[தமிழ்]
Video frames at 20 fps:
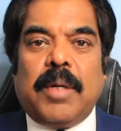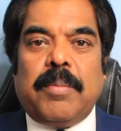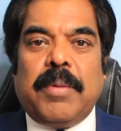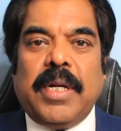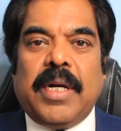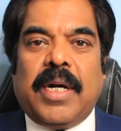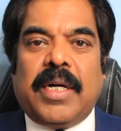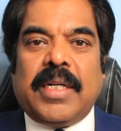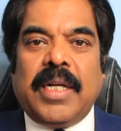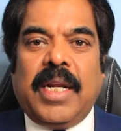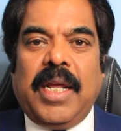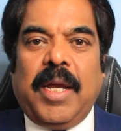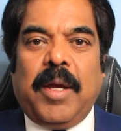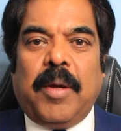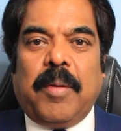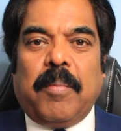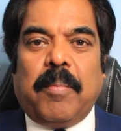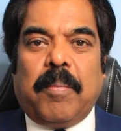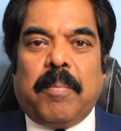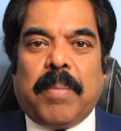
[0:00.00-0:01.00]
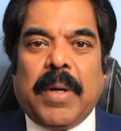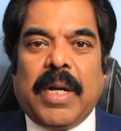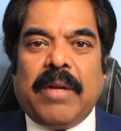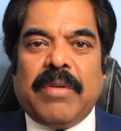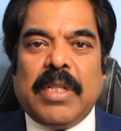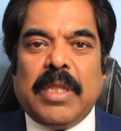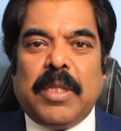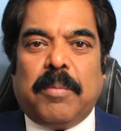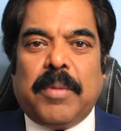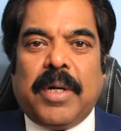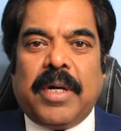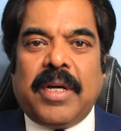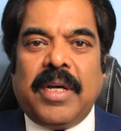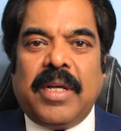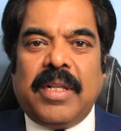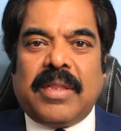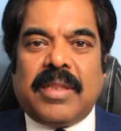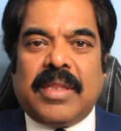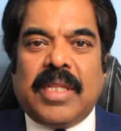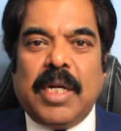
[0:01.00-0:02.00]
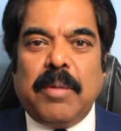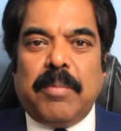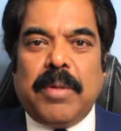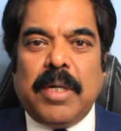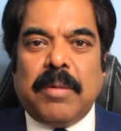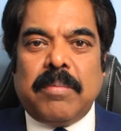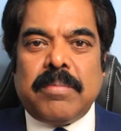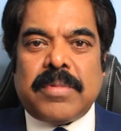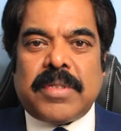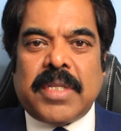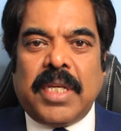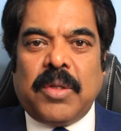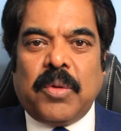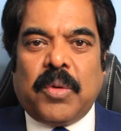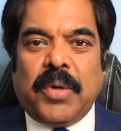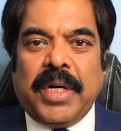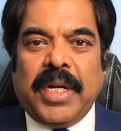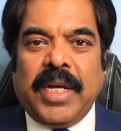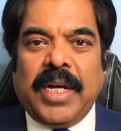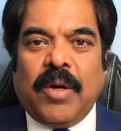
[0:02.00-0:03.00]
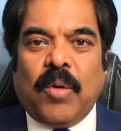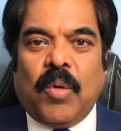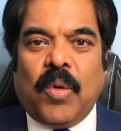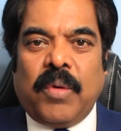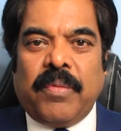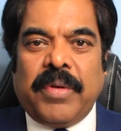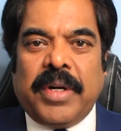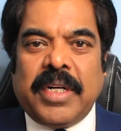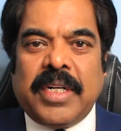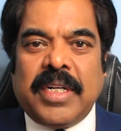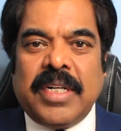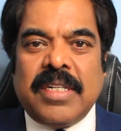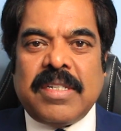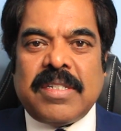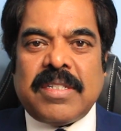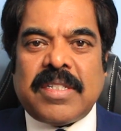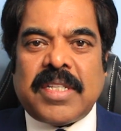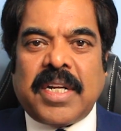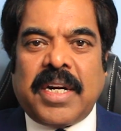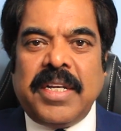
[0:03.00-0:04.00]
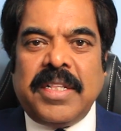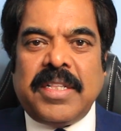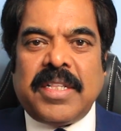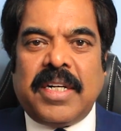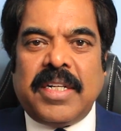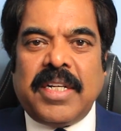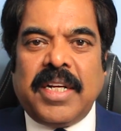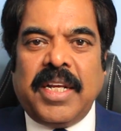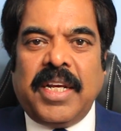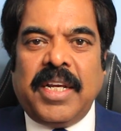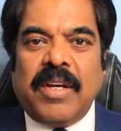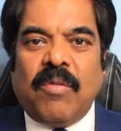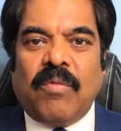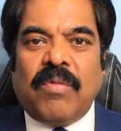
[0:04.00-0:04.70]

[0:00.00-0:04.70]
ஜெர்மனி நாட்டிலே பலபந்தமாக திருமணம் செய்து கொண்ட ஒருவருக்கு சிறை தண்டனை